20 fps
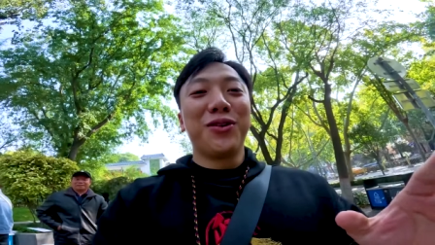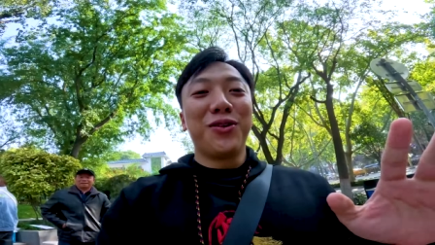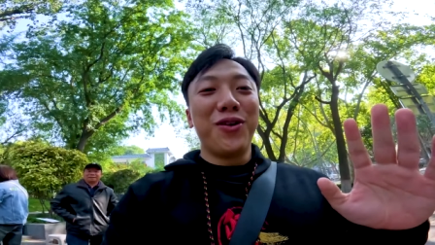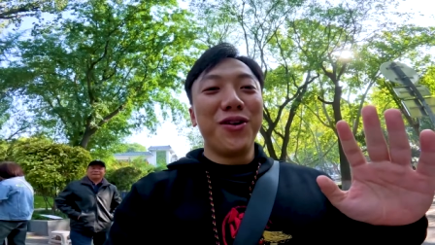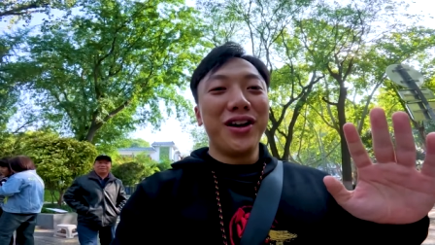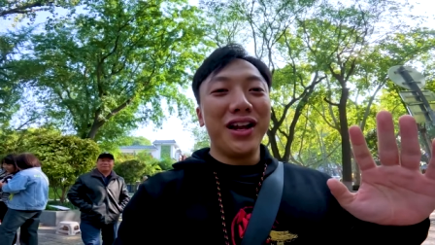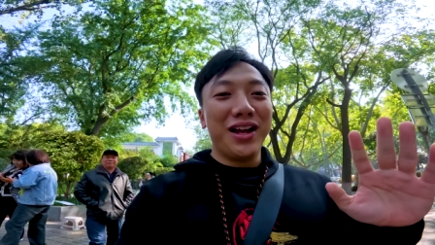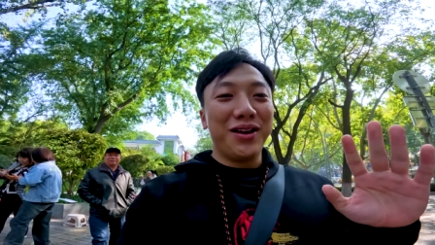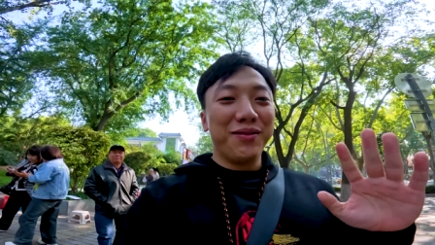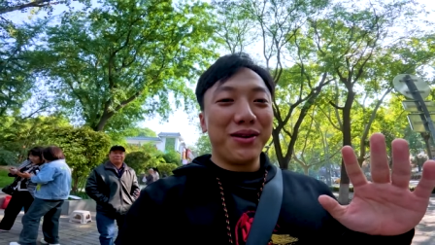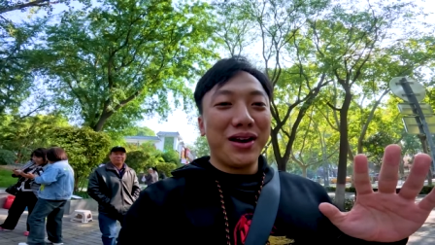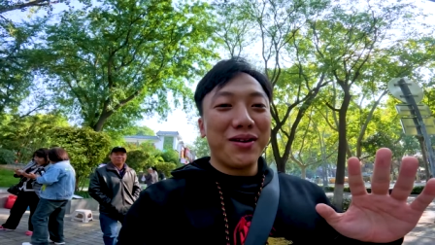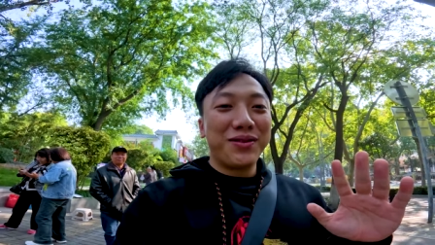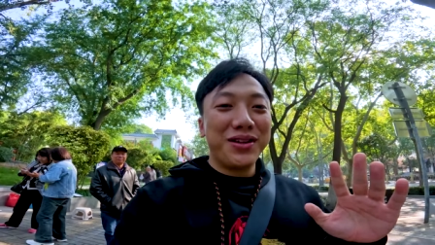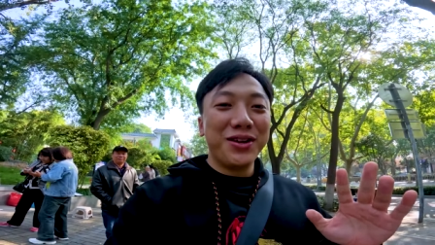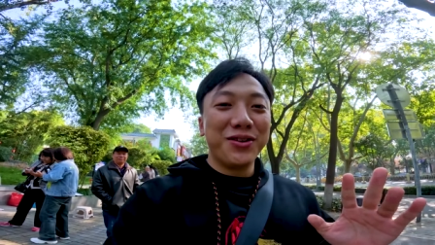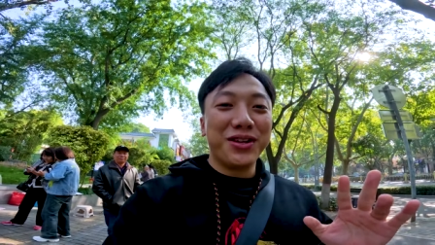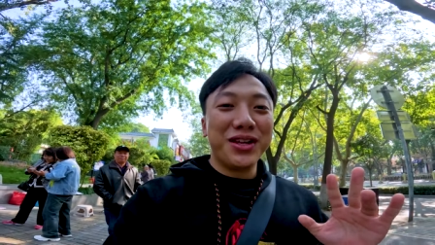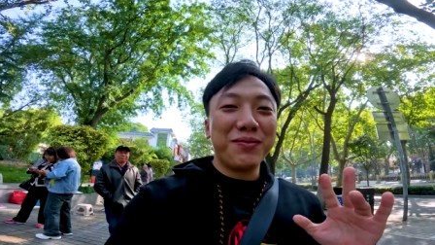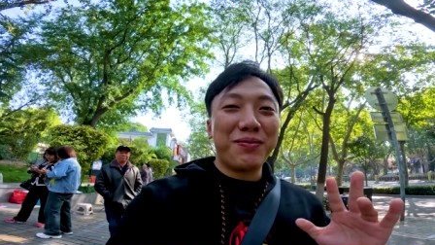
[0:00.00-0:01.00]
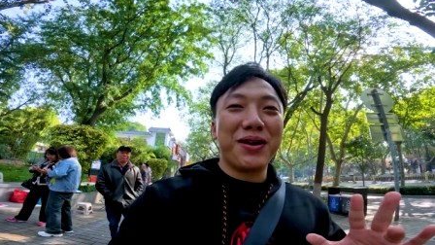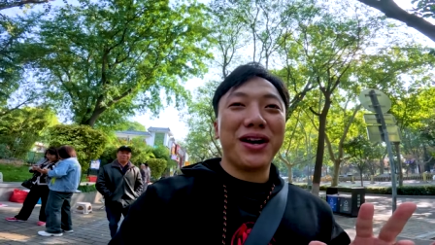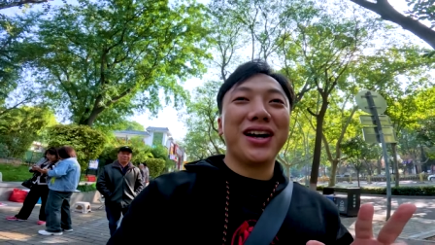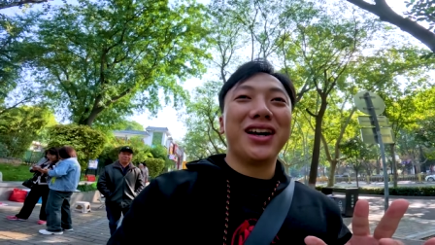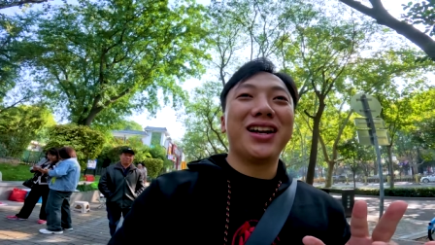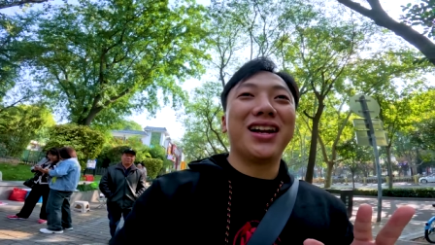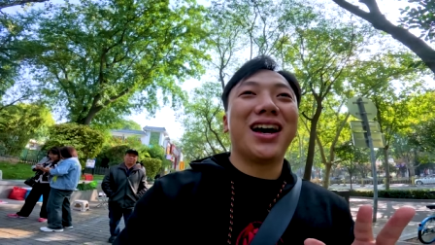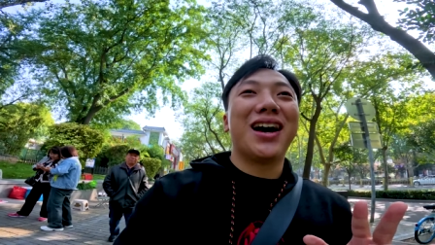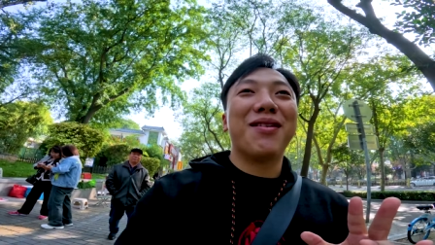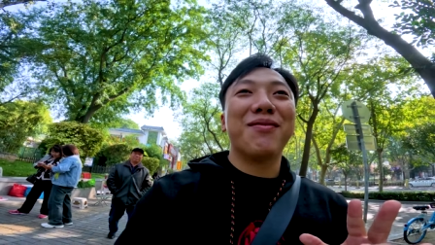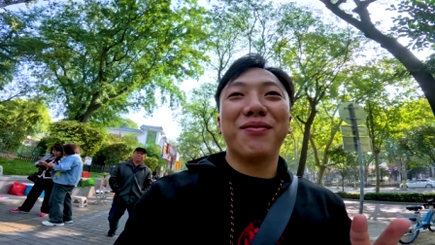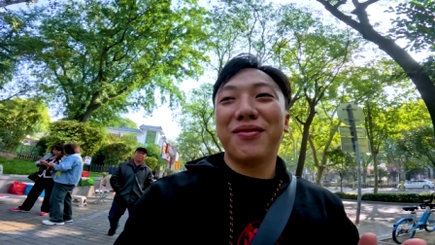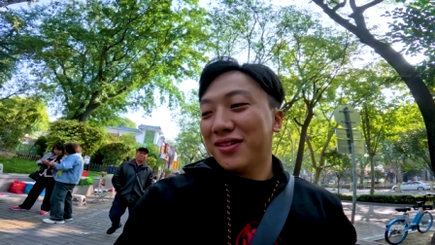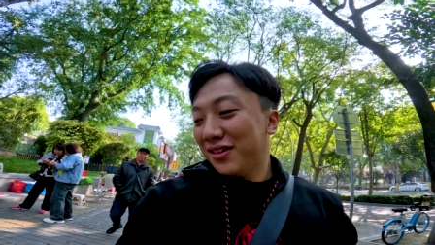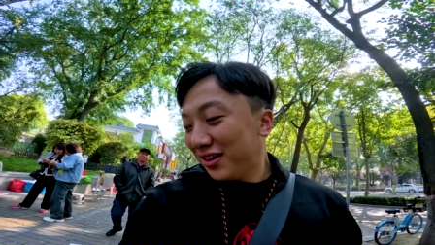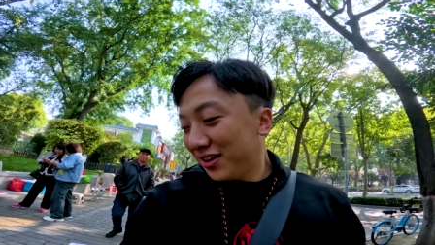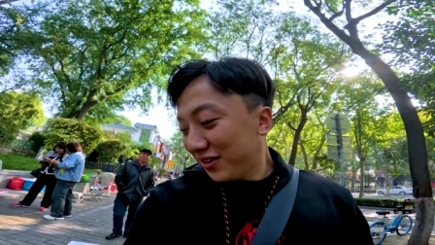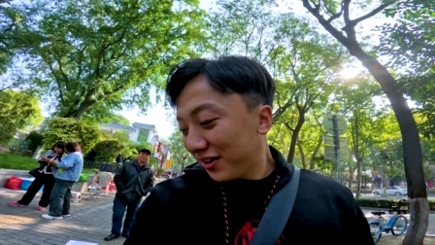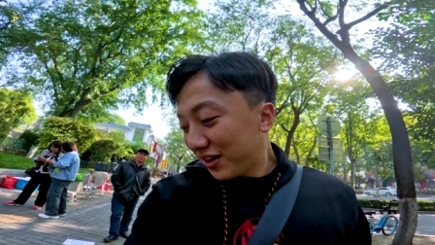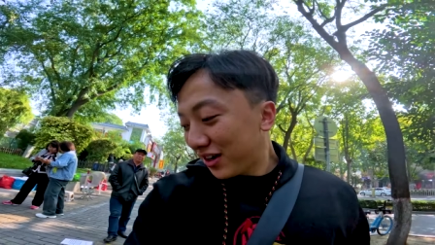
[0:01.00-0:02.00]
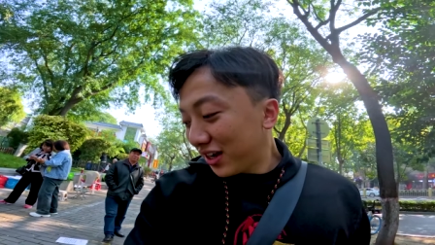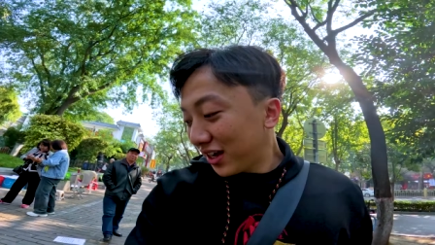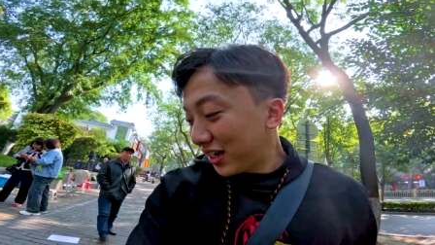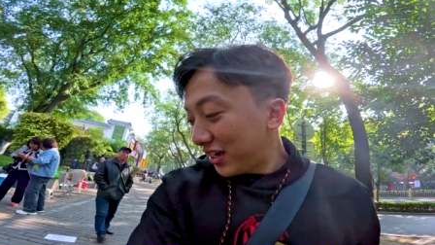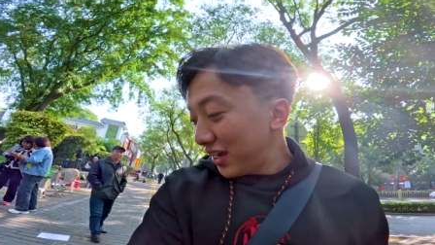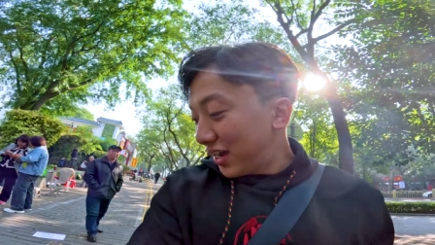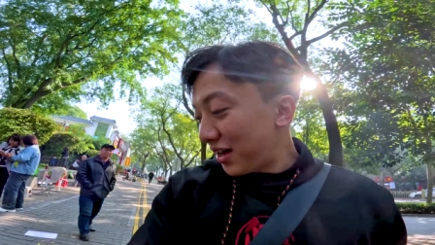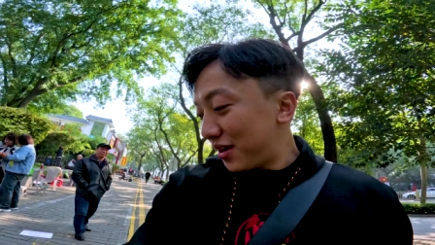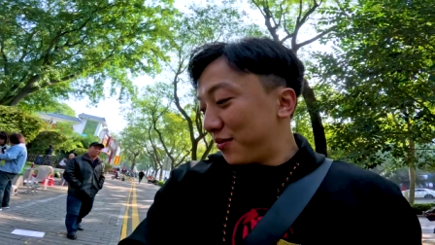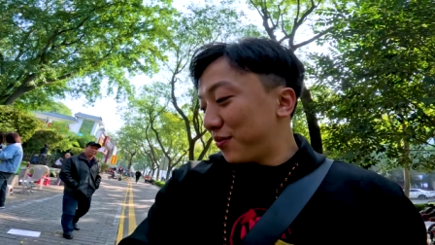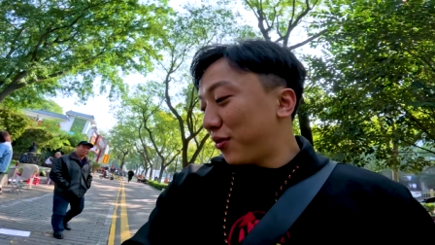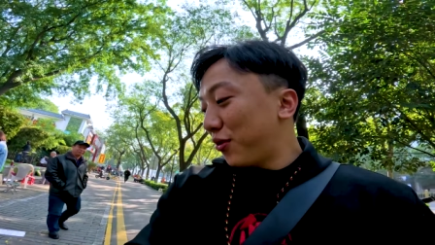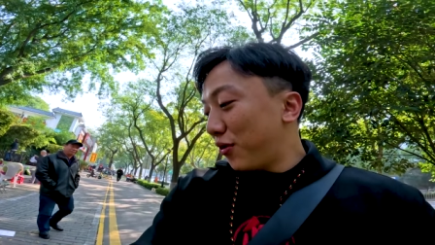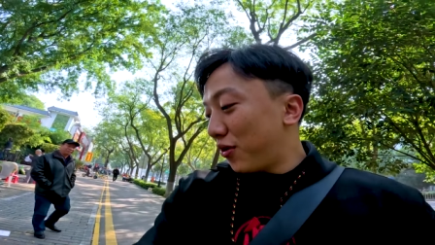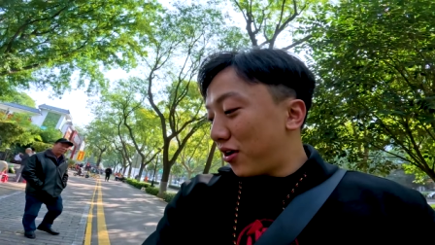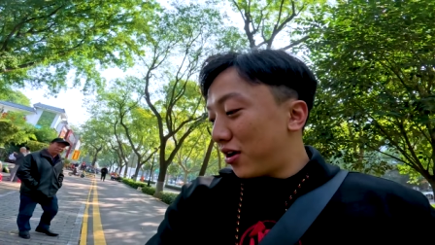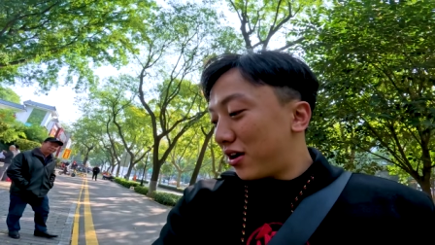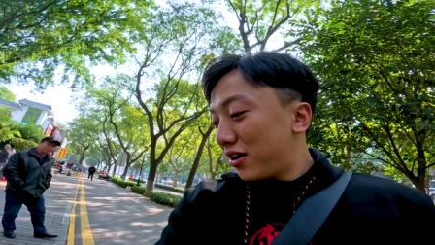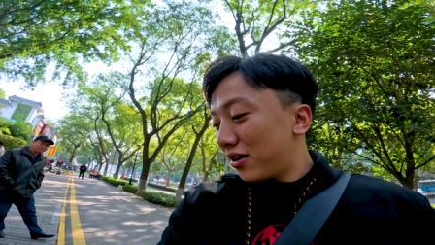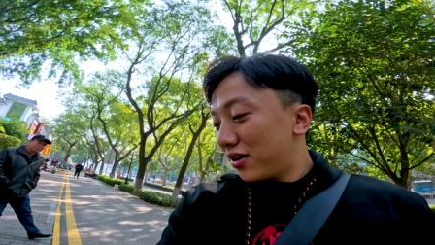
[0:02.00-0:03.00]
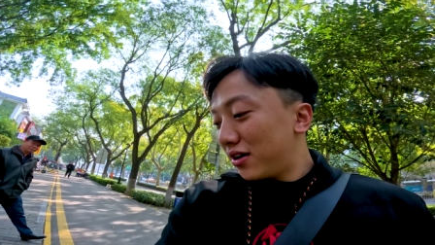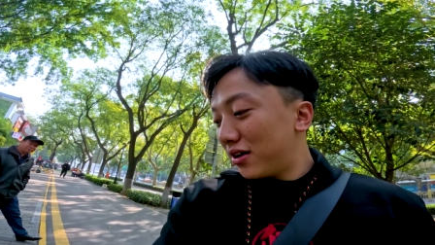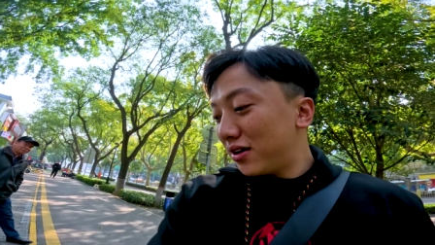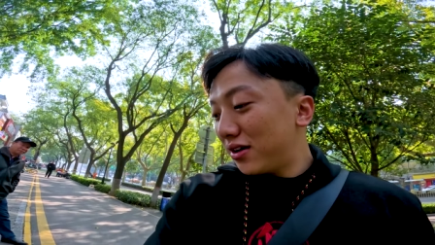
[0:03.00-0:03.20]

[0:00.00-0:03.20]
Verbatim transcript: ทุกคนเห็นไหมครับที่อยู่ที่พื้นนะครับ ก็จะเขียนพวก